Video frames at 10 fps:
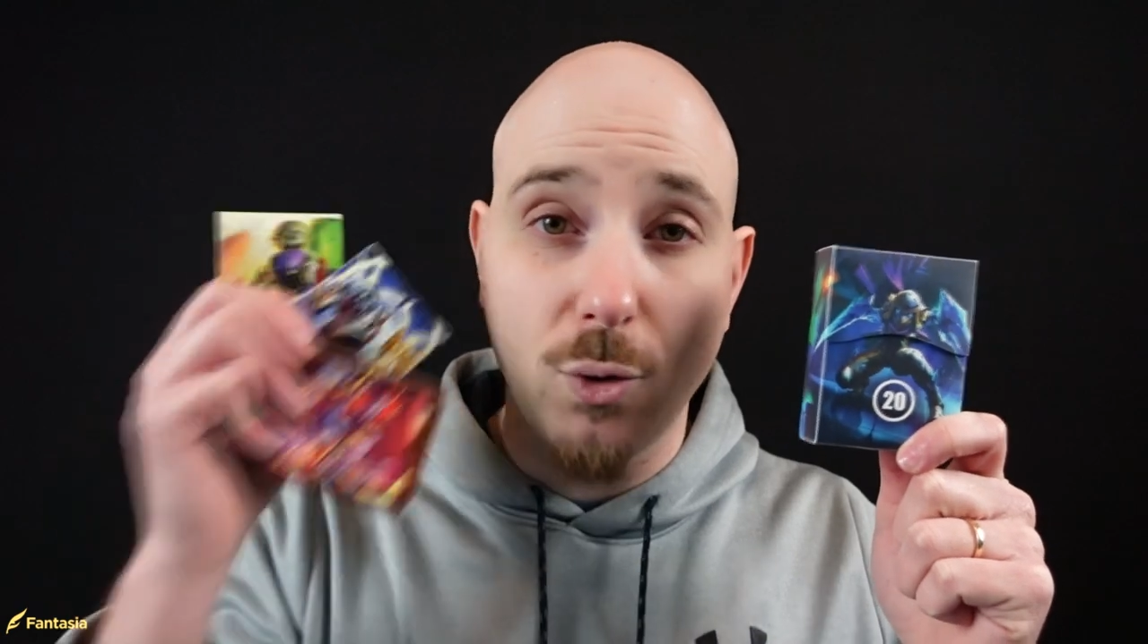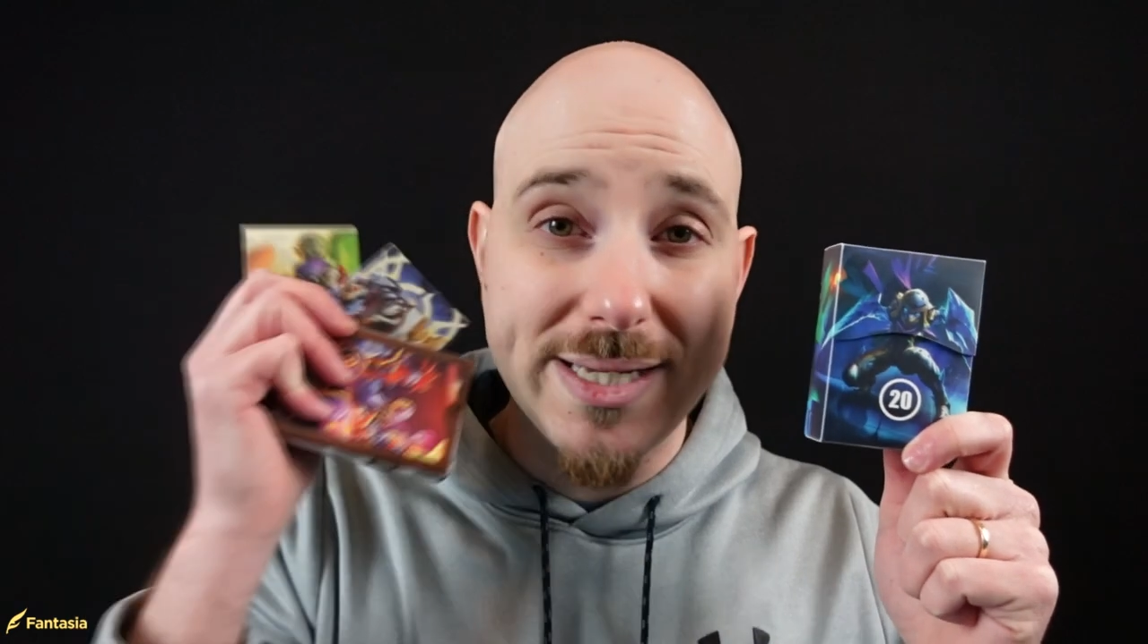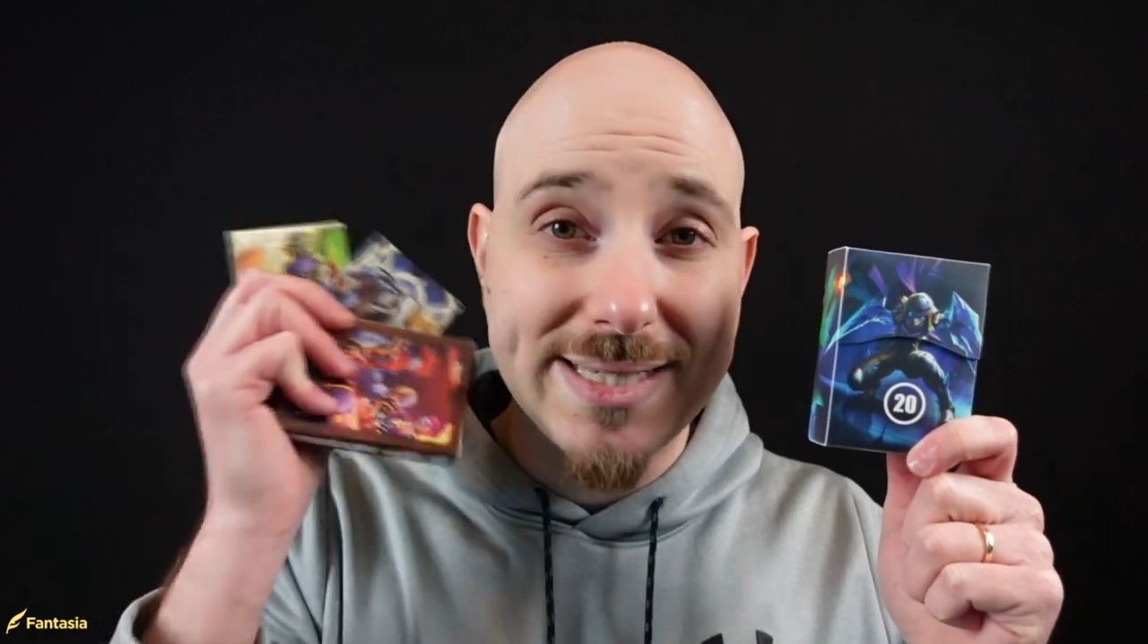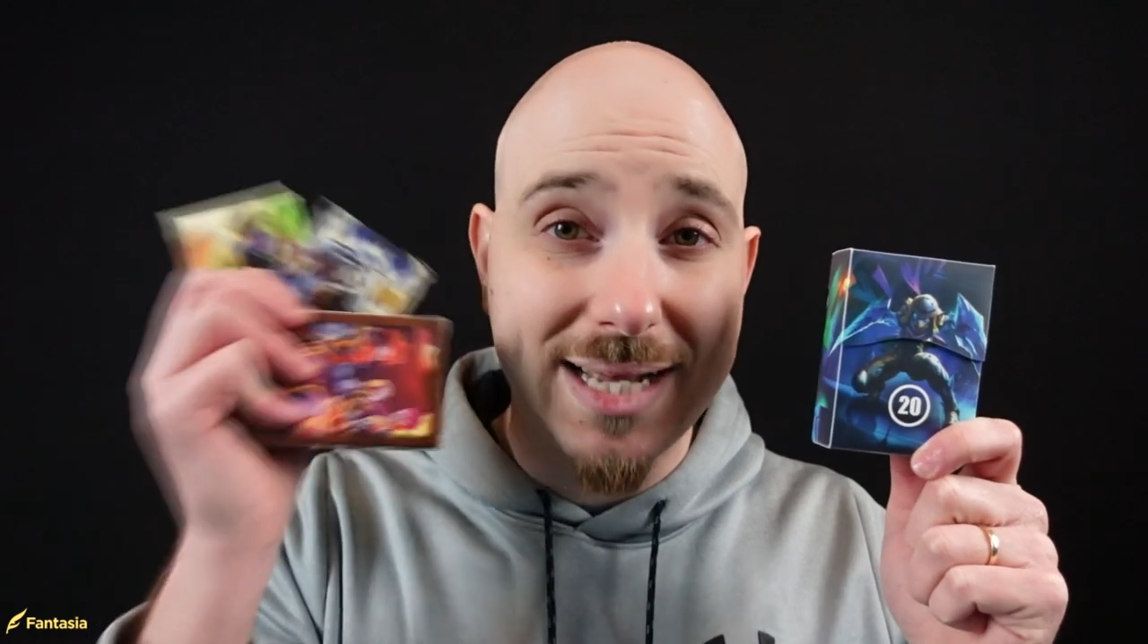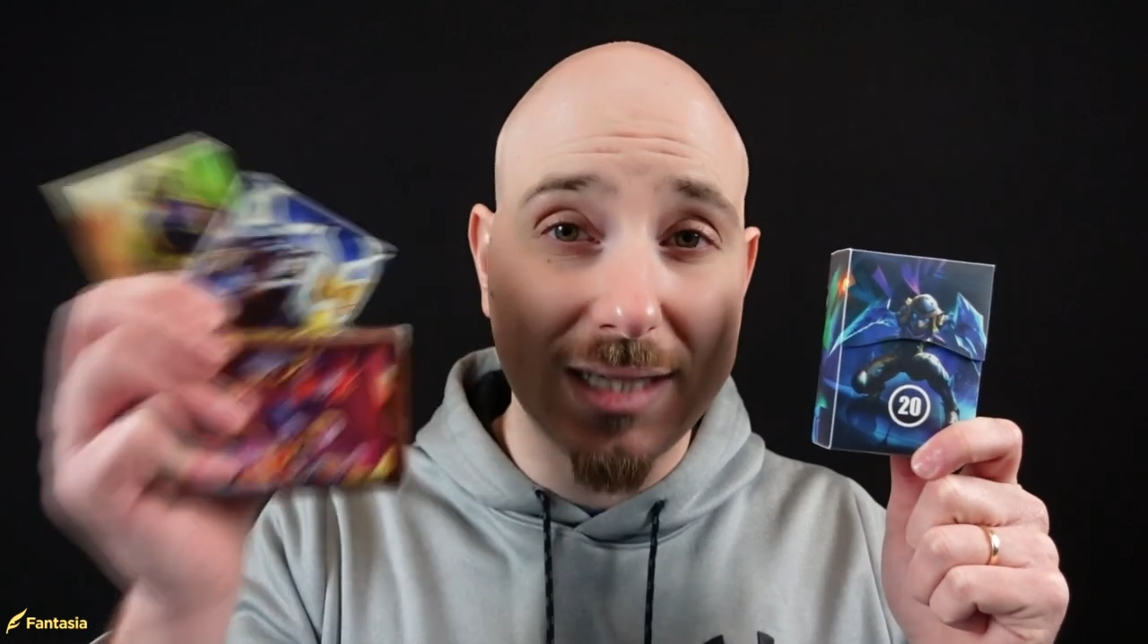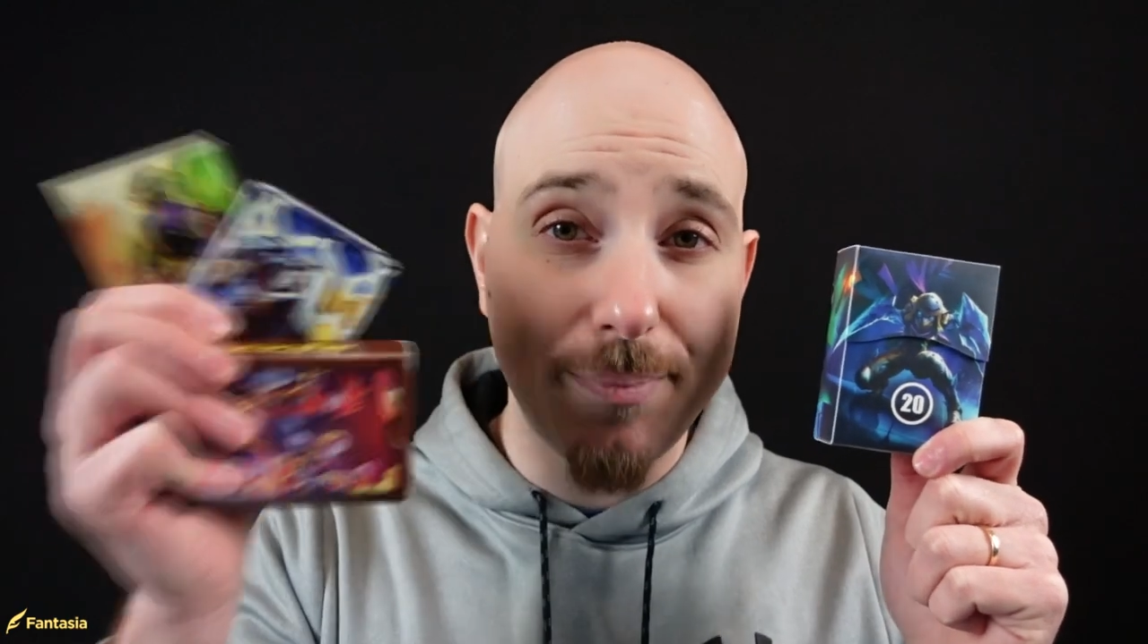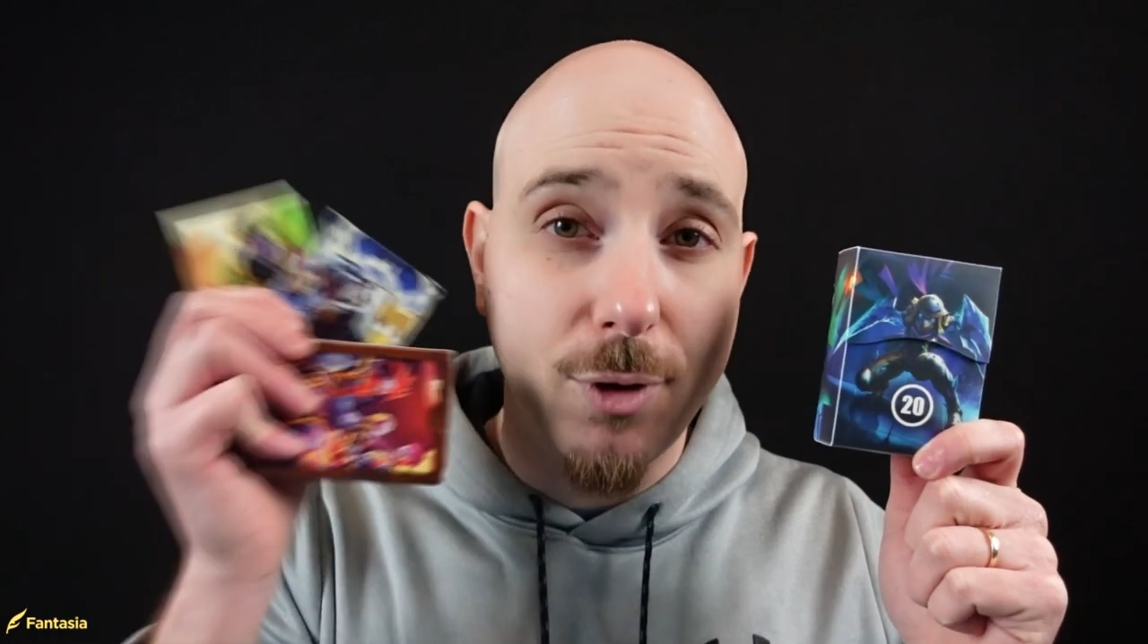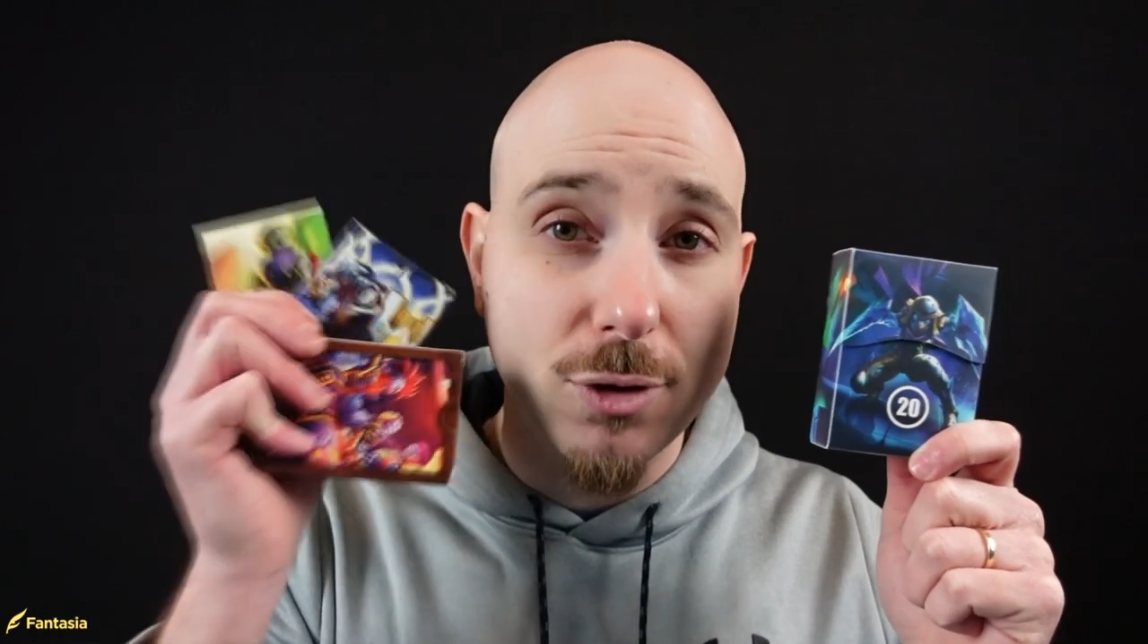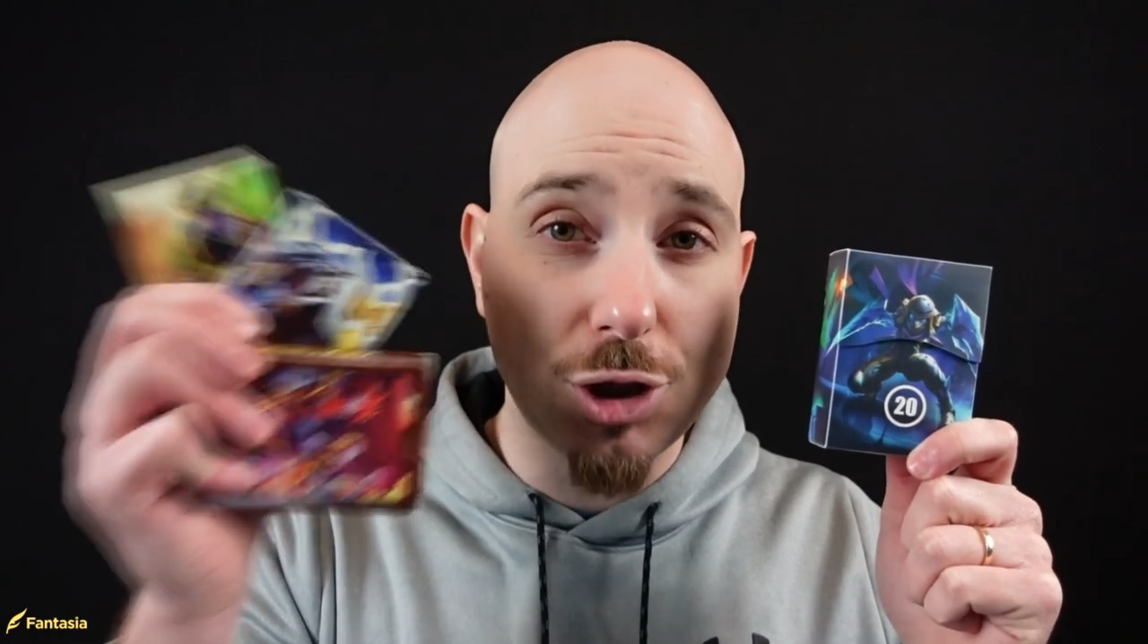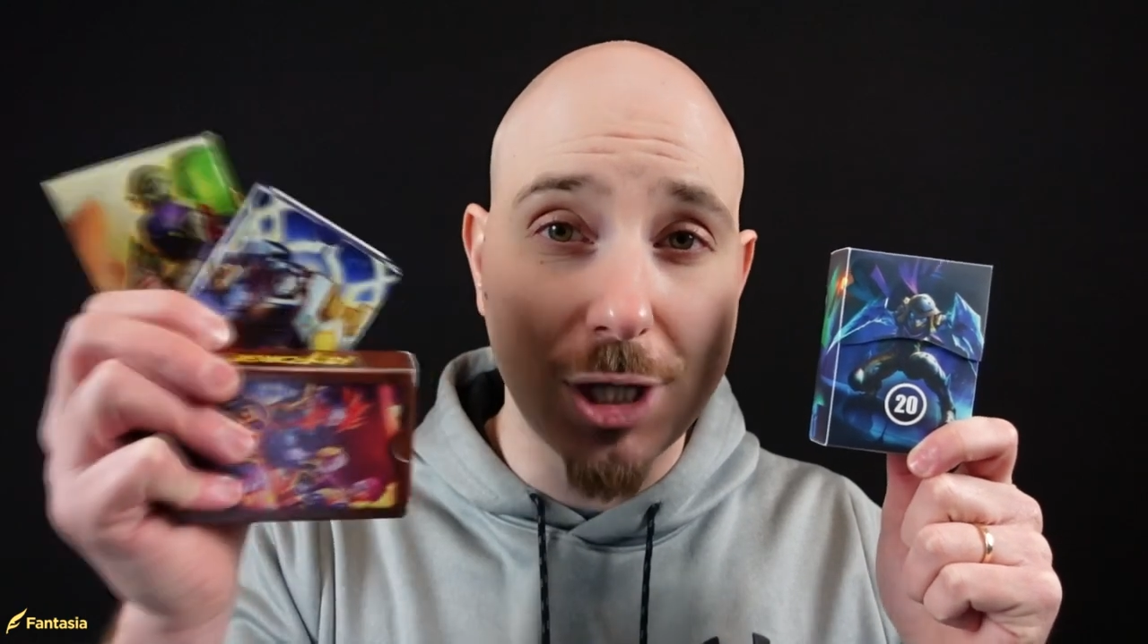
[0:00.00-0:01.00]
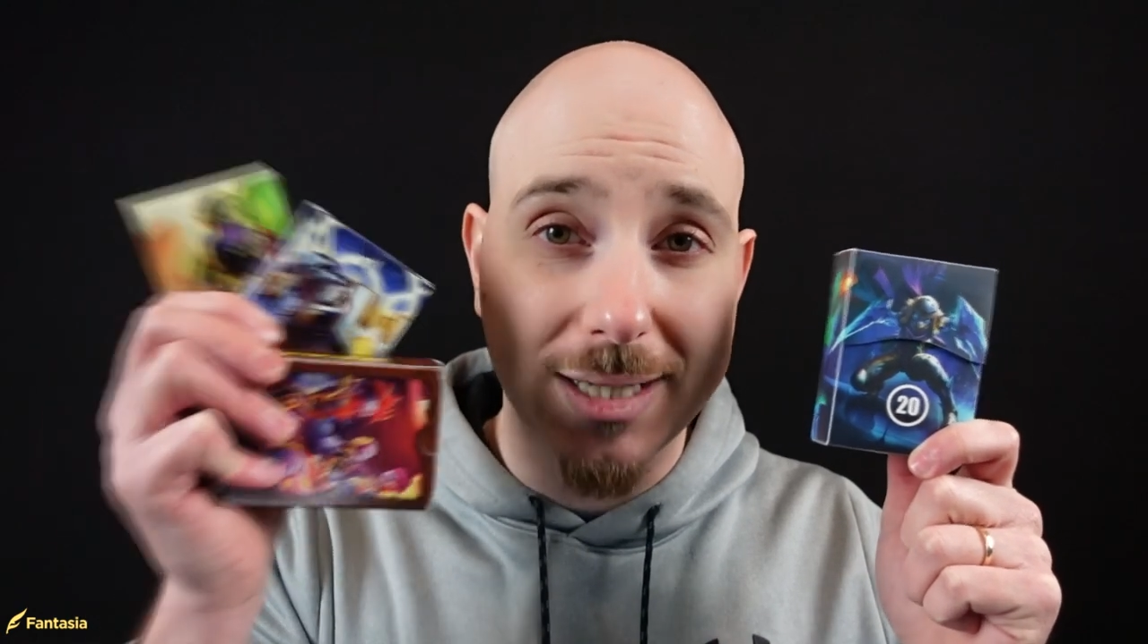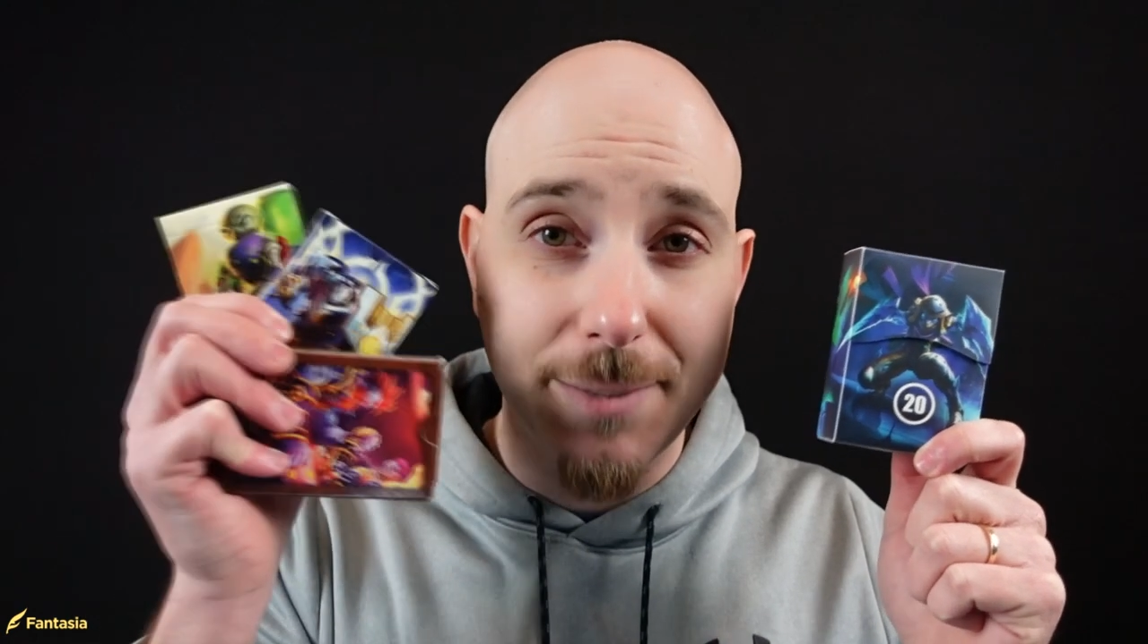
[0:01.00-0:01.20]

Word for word: questa tipologia